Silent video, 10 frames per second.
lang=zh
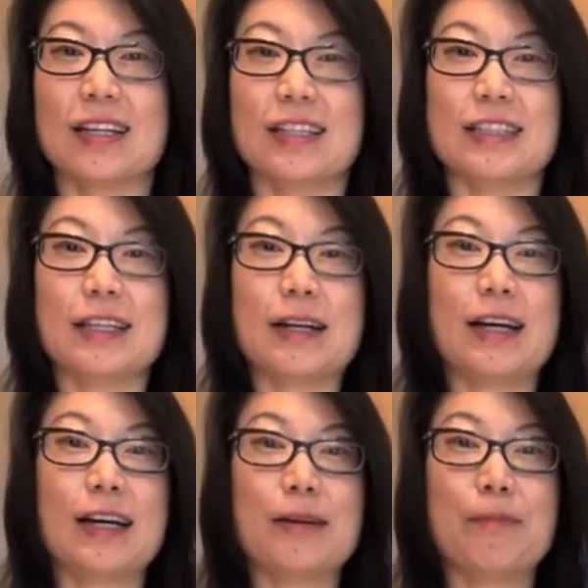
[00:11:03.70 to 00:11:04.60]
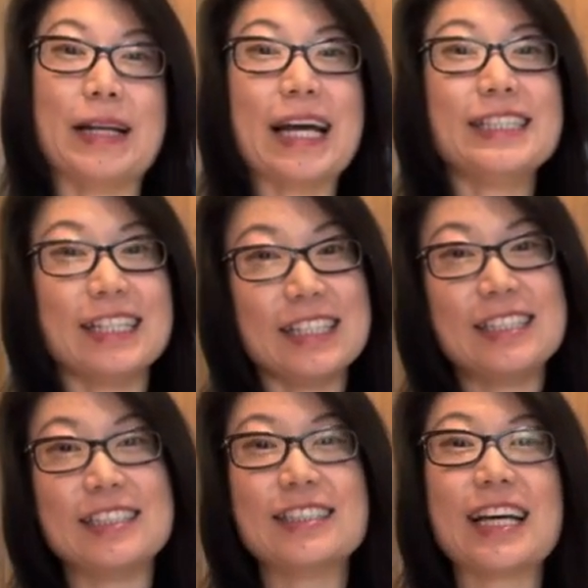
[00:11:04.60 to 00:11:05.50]
那本来姐姐
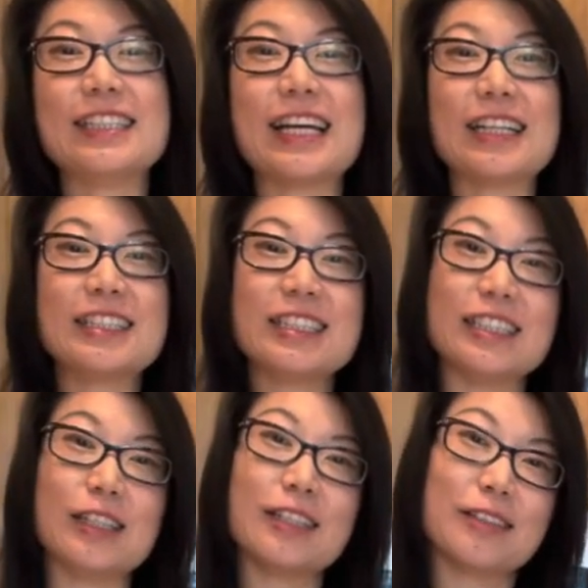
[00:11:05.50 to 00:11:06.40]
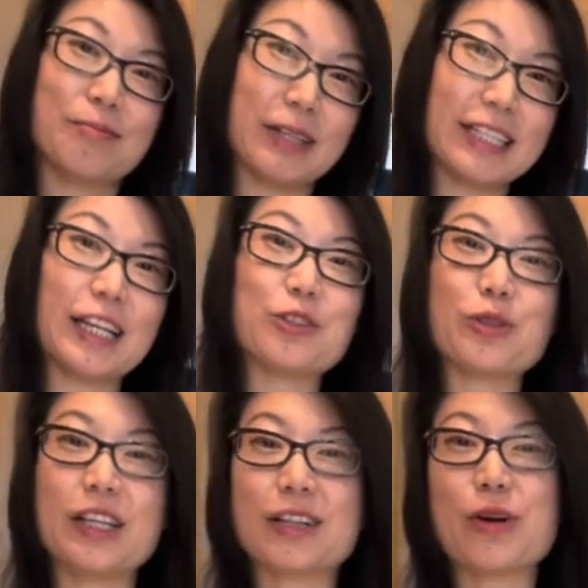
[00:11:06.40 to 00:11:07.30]
只是在家自己每天做
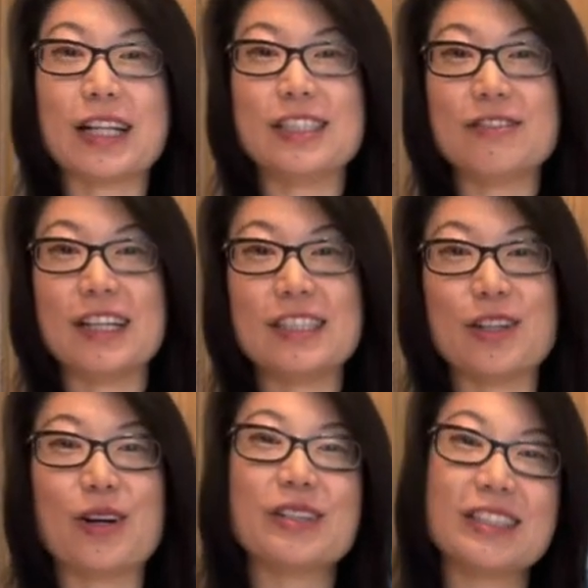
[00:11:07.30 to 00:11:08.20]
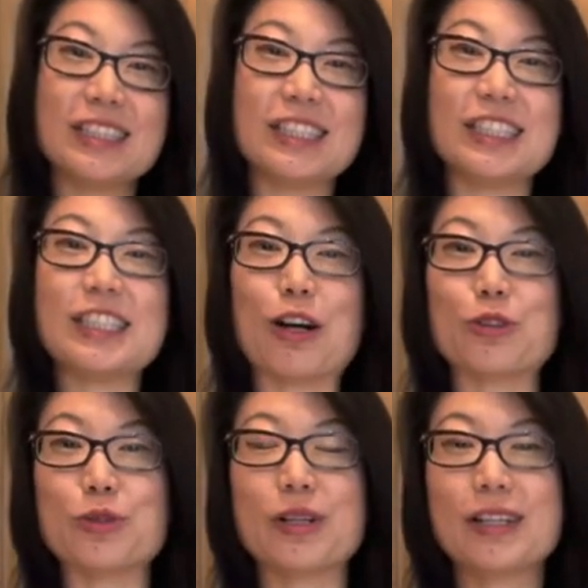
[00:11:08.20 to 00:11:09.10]
一款鸡尾酒，自己小
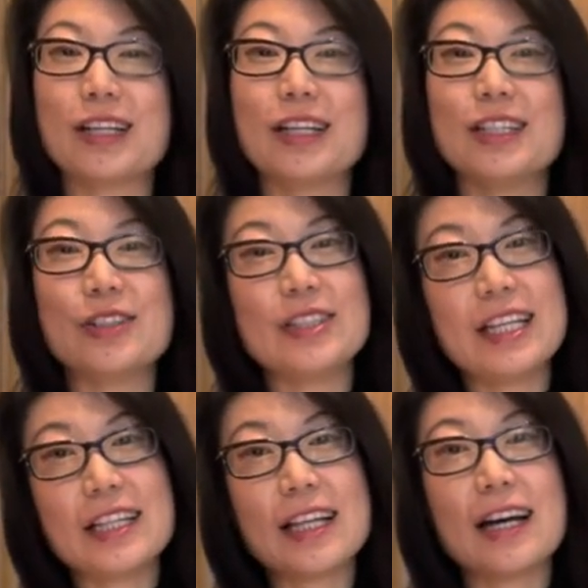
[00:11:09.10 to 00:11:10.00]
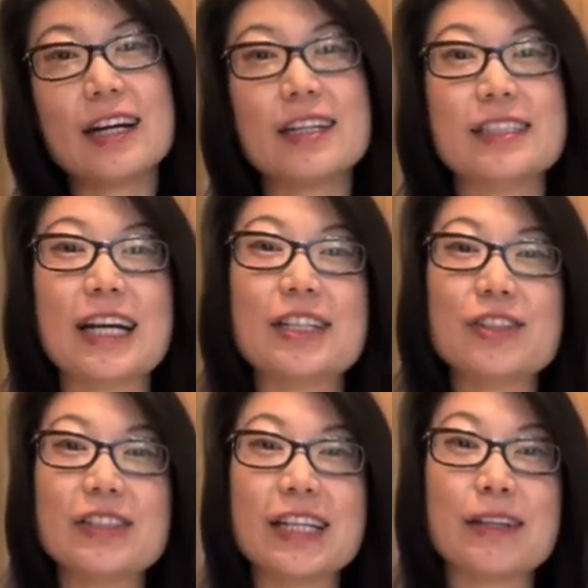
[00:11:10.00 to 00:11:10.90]
酌。 有一天呢，和加
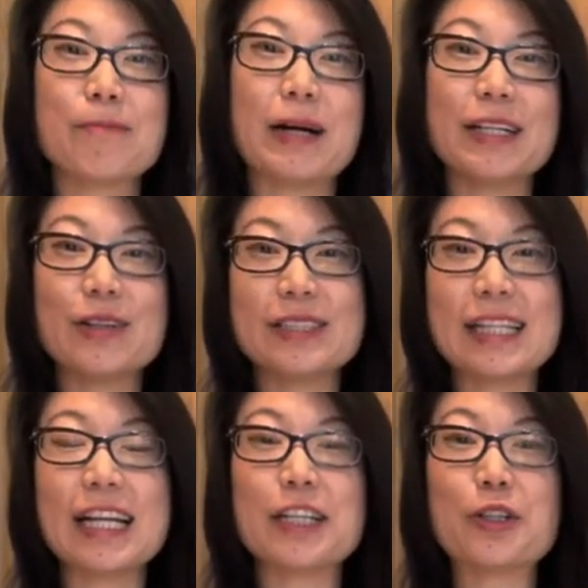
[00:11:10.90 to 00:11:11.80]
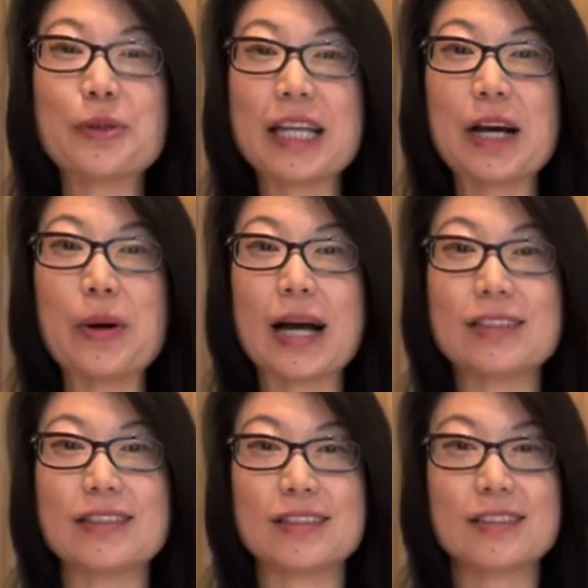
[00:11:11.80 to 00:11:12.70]
州的朋友 Sally 通电话
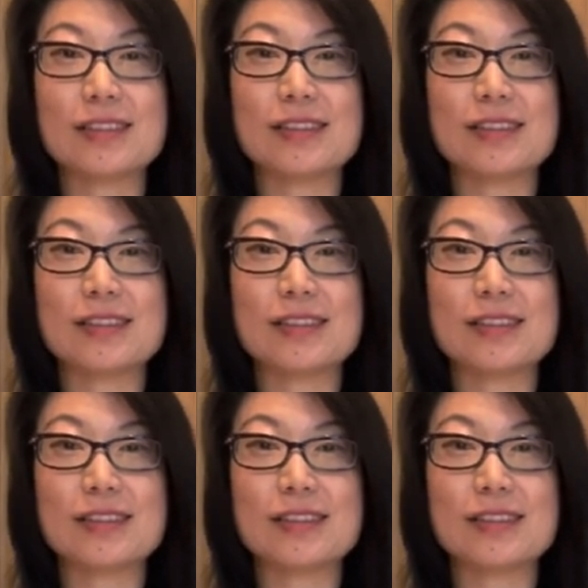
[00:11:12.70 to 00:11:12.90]
时，